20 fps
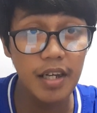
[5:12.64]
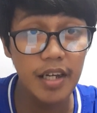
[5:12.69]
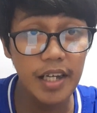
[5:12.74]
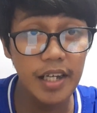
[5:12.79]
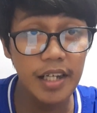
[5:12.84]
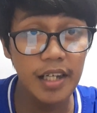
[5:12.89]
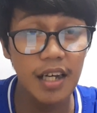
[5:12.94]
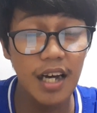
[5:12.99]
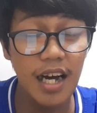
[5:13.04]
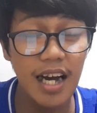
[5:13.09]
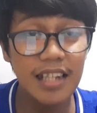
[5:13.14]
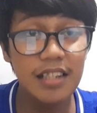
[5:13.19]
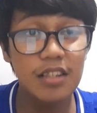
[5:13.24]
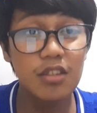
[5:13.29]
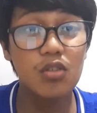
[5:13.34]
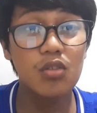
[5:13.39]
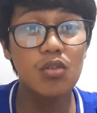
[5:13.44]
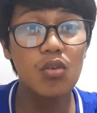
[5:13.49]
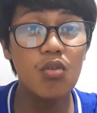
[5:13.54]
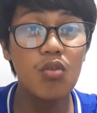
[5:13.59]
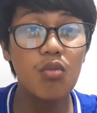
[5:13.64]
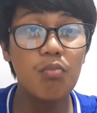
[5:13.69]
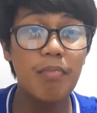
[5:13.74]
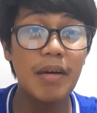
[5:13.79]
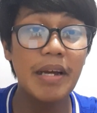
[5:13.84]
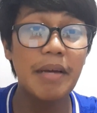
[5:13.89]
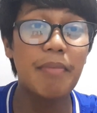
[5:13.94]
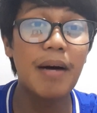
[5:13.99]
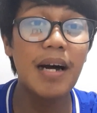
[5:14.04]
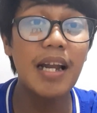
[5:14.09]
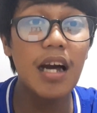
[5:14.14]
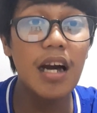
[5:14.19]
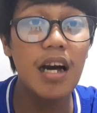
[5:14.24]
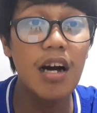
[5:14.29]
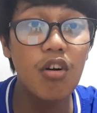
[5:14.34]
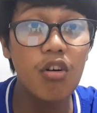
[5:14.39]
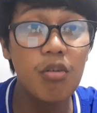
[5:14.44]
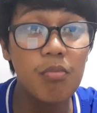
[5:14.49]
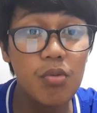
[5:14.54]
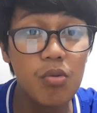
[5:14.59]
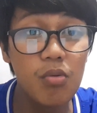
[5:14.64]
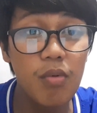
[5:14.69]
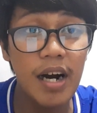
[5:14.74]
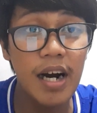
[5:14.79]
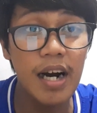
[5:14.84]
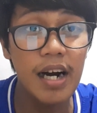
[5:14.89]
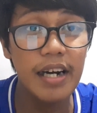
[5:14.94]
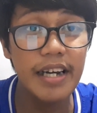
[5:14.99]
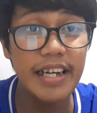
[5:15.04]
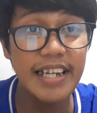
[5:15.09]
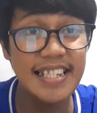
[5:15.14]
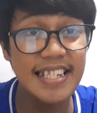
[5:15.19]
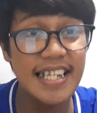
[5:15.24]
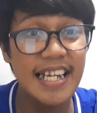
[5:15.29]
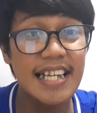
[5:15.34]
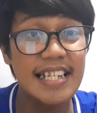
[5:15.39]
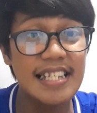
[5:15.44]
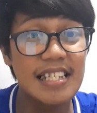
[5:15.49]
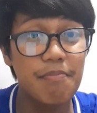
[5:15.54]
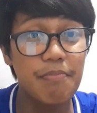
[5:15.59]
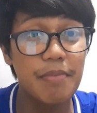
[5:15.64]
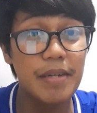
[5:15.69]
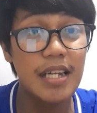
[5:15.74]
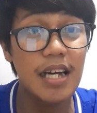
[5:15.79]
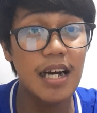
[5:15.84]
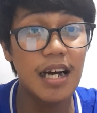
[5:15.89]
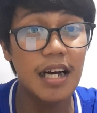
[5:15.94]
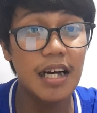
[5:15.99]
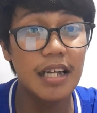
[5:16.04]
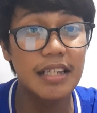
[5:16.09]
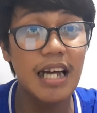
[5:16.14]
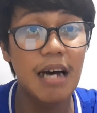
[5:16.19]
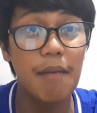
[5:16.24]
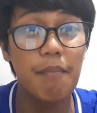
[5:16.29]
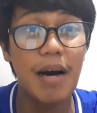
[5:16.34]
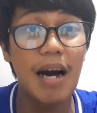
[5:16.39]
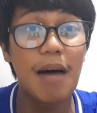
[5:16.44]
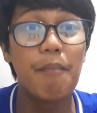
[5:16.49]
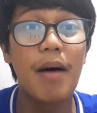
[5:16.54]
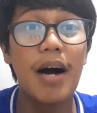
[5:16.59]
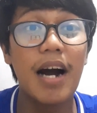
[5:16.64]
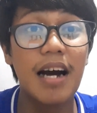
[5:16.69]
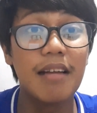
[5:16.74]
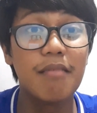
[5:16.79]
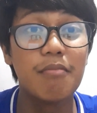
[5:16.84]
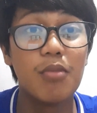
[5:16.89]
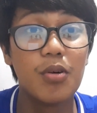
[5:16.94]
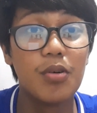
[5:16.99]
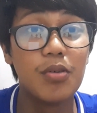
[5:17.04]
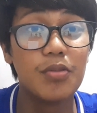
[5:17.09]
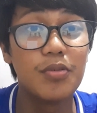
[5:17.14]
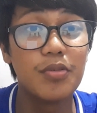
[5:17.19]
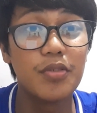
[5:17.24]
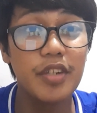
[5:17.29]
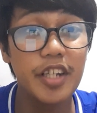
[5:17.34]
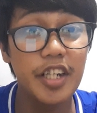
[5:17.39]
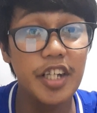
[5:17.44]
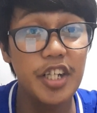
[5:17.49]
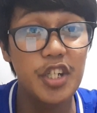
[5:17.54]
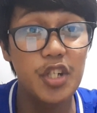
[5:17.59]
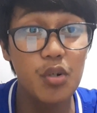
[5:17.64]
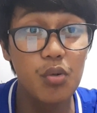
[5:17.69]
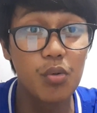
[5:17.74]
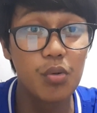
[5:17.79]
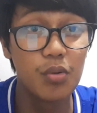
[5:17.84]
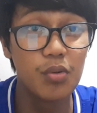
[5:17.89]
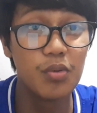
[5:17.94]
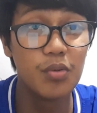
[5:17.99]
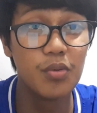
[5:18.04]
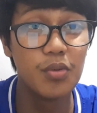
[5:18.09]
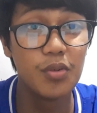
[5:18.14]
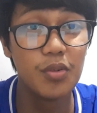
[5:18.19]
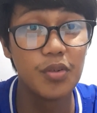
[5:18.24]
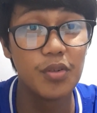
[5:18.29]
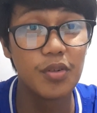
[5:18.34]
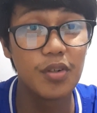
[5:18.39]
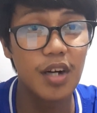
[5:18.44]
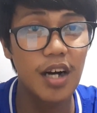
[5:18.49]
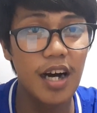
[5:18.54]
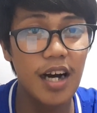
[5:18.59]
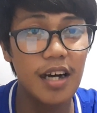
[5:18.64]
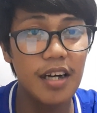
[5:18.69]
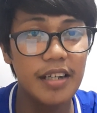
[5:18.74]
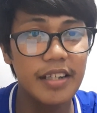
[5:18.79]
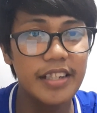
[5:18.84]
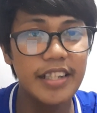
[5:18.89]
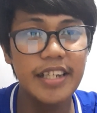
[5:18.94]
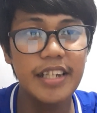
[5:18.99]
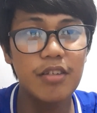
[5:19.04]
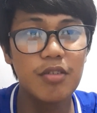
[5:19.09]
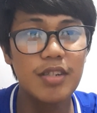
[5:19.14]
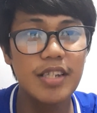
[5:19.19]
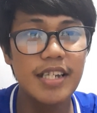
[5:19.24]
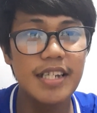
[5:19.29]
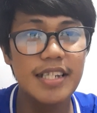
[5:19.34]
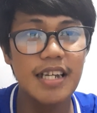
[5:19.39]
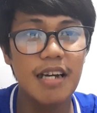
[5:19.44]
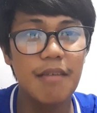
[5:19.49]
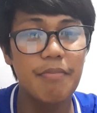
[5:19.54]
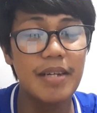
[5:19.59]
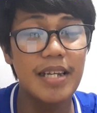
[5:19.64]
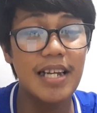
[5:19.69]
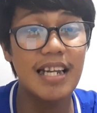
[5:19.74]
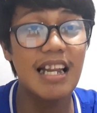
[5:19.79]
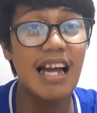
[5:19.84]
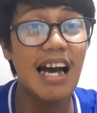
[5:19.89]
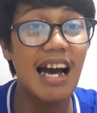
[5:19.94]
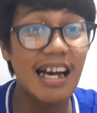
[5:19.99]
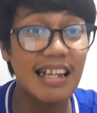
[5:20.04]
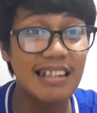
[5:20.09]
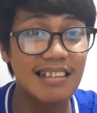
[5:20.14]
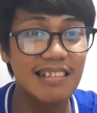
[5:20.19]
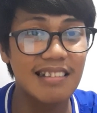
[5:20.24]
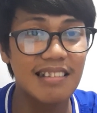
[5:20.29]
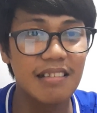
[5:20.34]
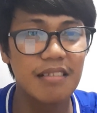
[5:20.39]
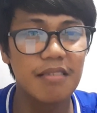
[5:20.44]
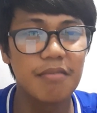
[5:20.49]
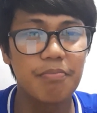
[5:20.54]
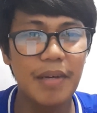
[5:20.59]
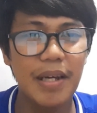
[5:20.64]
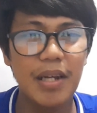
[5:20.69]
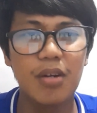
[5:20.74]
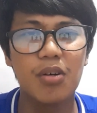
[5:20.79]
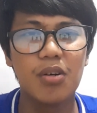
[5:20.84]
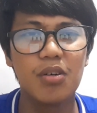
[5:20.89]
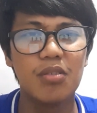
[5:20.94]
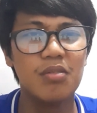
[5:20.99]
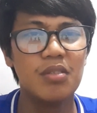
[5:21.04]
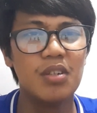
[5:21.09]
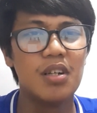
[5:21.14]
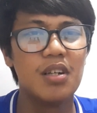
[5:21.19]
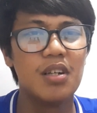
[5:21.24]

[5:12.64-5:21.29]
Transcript: Eh, at kung may bala kang kumuha, isa yan sa pinaka dap, abangan mong issue. Ah, hindi ko sinasabi na lahat, pero